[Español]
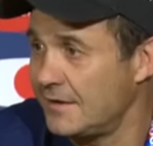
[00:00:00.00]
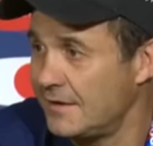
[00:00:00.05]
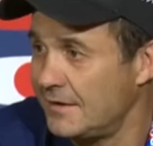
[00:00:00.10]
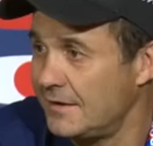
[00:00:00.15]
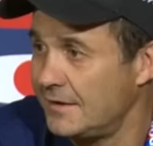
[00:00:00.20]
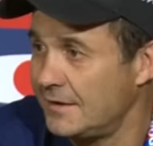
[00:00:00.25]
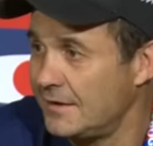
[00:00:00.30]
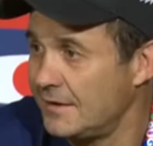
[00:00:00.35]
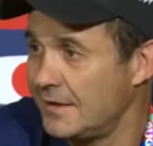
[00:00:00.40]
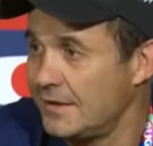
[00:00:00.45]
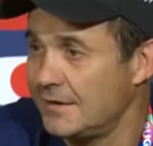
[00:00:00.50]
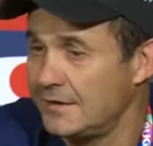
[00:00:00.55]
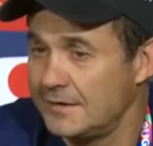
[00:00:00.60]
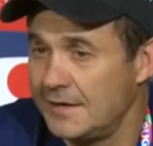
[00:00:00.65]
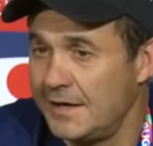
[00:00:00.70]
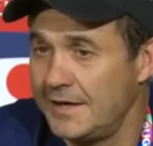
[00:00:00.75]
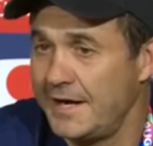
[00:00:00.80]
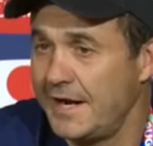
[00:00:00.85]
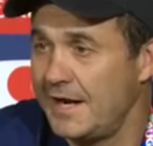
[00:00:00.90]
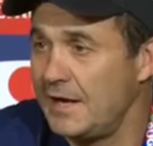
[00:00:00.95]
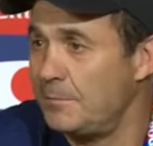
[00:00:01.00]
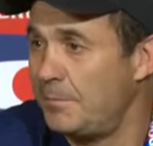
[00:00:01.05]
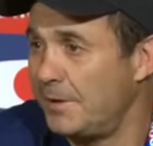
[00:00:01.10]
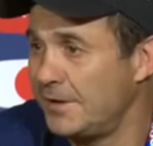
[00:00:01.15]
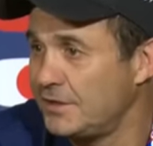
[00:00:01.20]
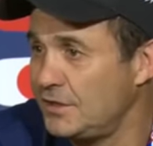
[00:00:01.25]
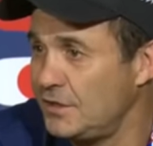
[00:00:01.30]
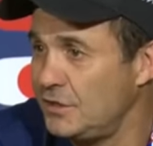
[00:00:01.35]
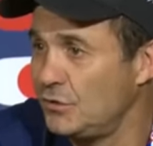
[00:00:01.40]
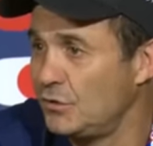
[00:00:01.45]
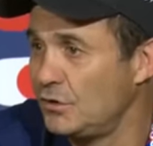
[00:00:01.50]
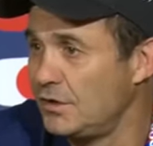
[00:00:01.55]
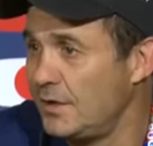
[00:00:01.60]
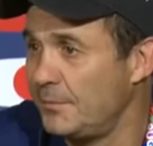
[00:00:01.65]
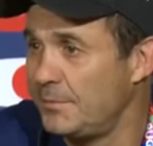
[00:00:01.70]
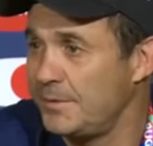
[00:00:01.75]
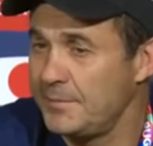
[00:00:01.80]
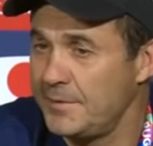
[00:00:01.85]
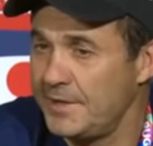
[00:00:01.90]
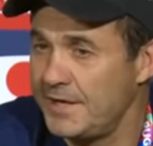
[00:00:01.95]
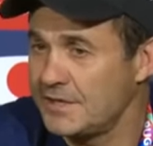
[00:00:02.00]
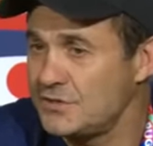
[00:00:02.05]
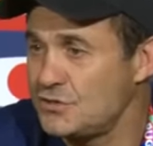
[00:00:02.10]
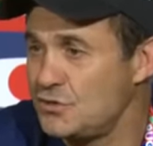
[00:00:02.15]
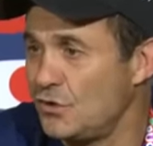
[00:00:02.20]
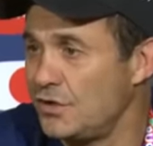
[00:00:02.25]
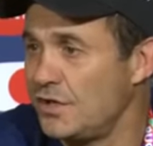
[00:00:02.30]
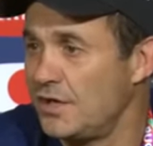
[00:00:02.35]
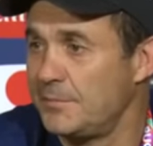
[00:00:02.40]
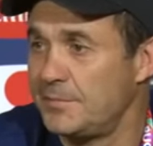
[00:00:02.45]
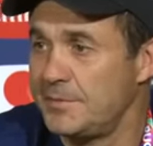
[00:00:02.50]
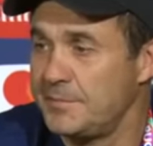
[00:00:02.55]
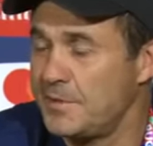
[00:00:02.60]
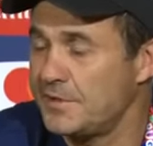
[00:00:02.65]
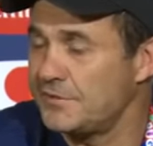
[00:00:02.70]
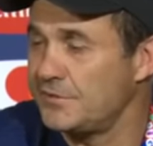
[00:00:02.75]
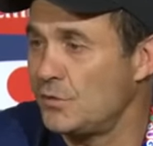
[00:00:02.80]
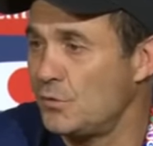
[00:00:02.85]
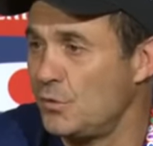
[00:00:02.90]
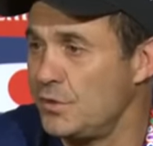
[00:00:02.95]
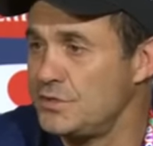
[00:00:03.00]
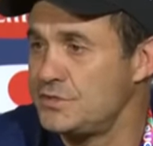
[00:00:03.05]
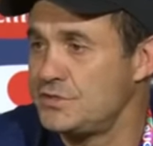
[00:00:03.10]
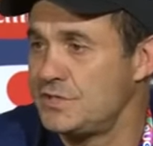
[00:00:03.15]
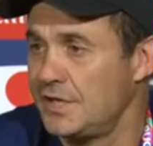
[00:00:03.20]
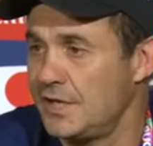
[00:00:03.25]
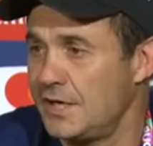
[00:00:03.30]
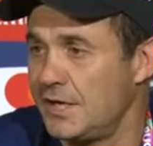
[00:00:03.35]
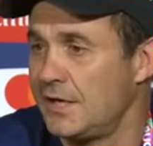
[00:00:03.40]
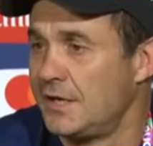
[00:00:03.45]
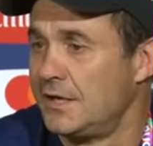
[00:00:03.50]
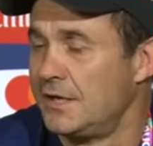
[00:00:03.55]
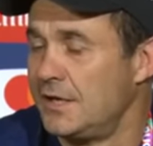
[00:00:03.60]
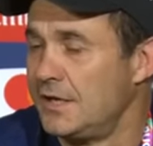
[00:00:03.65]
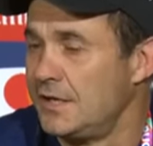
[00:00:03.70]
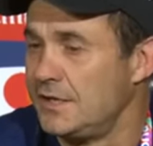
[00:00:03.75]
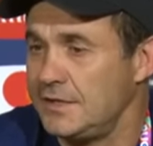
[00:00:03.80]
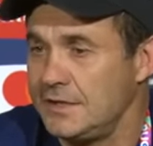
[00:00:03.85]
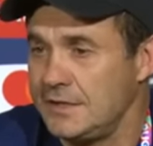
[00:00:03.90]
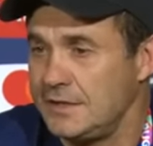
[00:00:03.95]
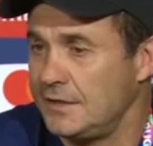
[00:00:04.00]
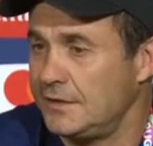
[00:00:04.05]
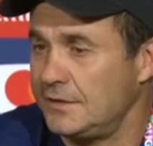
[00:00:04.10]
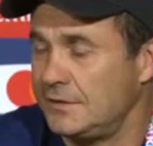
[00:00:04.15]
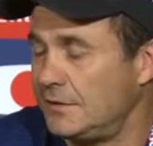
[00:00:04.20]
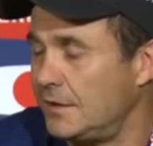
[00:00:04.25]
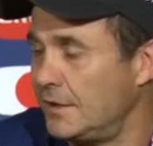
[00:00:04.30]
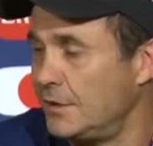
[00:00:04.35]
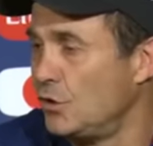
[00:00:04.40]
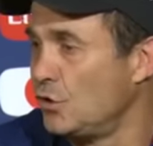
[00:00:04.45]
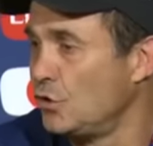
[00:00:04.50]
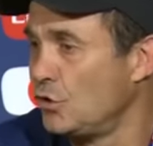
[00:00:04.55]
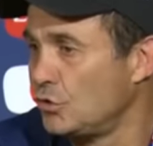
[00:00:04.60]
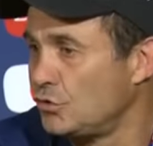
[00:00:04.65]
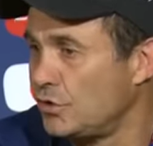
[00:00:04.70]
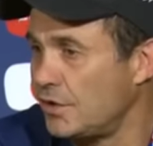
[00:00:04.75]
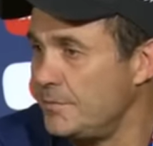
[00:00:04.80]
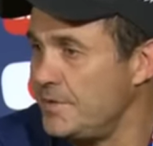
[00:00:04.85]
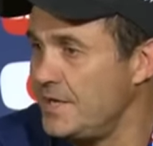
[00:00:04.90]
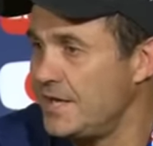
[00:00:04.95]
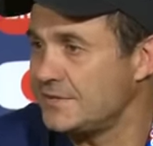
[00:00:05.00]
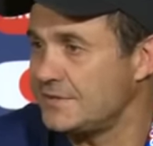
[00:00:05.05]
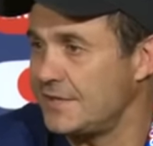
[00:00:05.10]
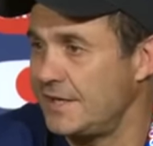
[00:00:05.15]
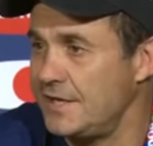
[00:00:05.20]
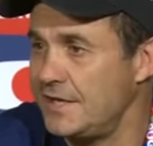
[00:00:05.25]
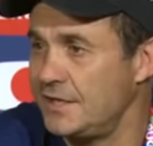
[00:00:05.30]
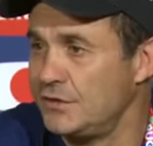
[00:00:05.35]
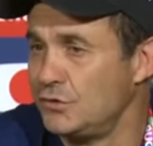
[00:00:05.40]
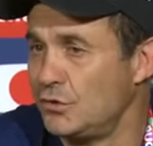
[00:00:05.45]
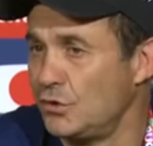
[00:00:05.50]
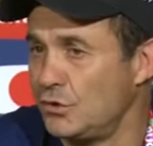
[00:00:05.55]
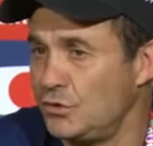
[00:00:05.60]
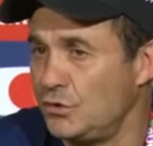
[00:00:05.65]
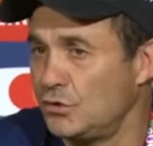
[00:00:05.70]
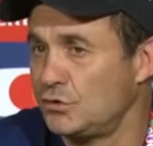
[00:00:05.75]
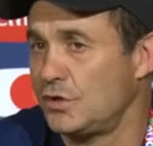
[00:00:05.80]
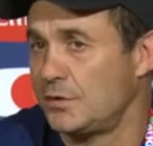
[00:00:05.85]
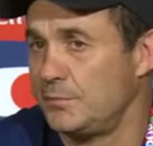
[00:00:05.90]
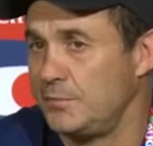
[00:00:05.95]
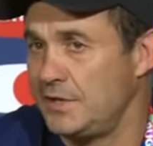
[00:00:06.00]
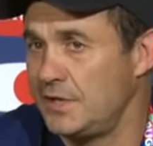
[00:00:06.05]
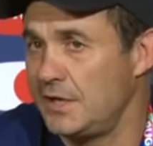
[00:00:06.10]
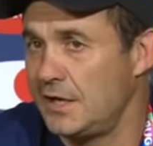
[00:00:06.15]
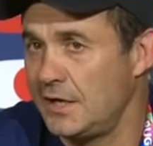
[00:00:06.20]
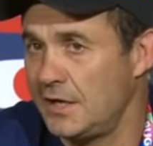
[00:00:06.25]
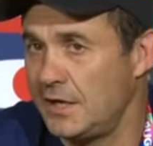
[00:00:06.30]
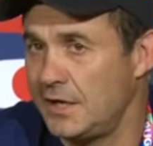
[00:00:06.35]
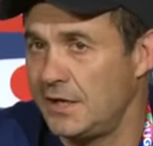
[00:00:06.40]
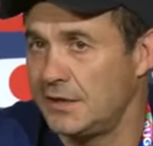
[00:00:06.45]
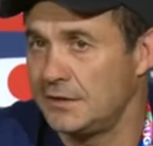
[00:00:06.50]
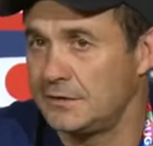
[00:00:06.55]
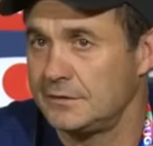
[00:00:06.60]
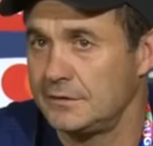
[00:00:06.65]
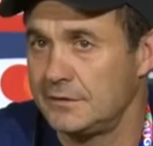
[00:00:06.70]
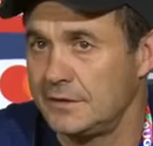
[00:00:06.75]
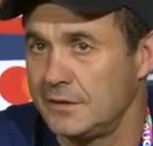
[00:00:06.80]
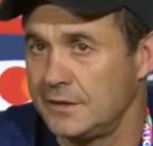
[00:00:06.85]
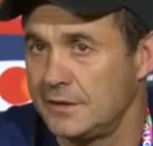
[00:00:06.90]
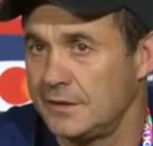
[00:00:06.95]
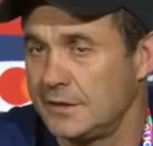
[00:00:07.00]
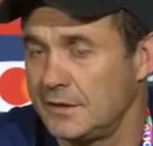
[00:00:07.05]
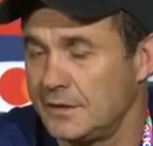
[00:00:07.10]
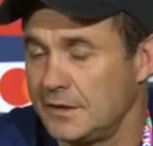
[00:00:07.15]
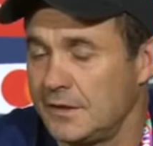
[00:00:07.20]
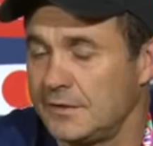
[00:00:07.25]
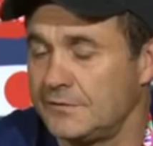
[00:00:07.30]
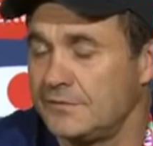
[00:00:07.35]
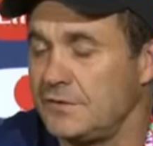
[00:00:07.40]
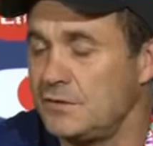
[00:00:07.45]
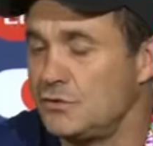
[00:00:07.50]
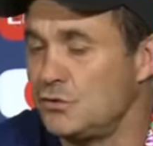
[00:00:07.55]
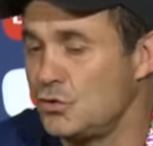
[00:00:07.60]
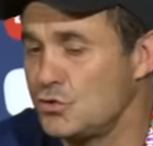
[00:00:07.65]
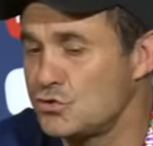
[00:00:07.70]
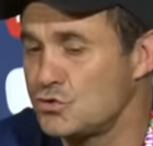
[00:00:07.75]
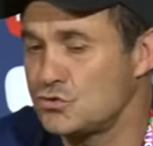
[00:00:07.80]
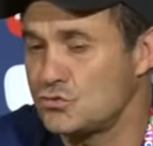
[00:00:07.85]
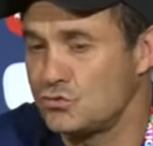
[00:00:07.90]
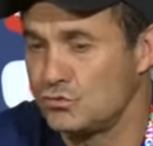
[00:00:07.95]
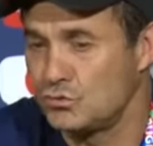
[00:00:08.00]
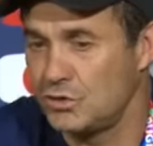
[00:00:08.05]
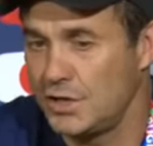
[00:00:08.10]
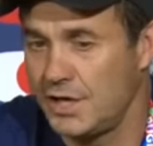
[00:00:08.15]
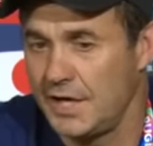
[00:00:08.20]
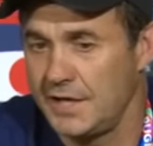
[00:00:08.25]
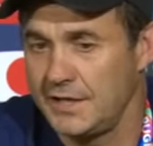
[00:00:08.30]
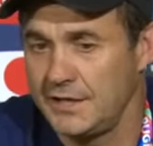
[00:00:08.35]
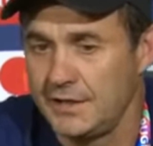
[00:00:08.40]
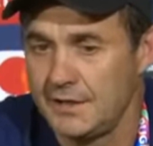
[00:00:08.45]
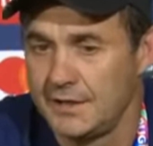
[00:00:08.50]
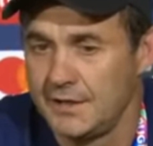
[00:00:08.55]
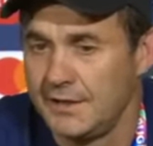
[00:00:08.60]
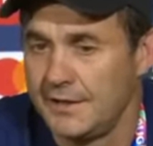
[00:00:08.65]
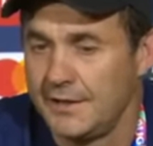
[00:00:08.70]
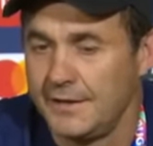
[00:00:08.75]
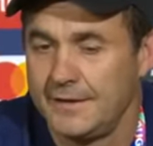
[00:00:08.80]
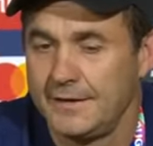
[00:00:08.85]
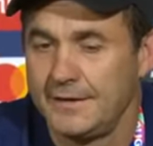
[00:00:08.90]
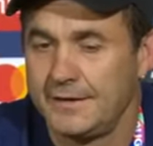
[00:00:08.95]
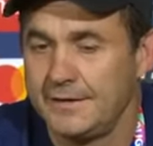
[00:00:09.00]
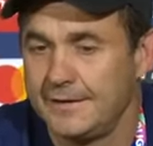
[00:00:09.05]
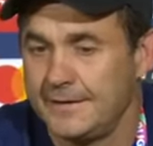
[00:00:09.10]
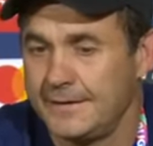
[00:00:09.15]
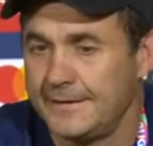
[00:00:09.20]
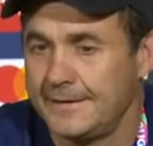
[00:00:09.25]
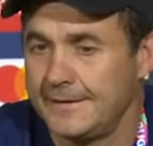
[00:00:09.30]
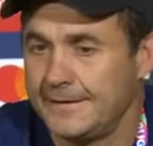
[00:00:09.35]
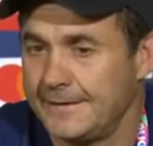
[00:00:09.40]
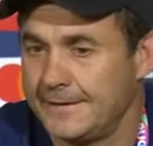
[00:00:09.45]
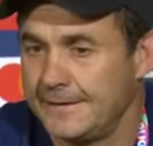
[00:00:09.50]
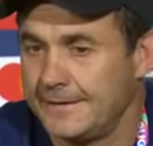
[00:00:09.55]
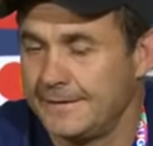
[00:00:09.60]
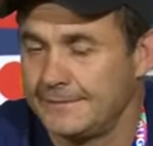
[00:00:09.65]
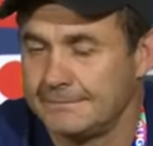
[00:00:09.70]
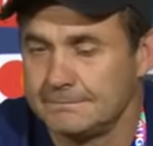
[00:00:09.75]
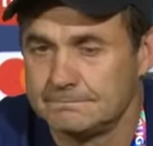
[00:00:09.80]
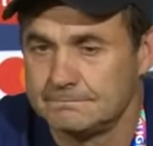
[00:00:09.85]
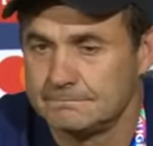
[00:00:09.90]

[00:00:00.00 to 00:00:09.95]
eh, ganar el partido en la primera acción, en la primera secuencia, y que no nos termina saliendo y nos termina eh, haciendo ellos un try eh,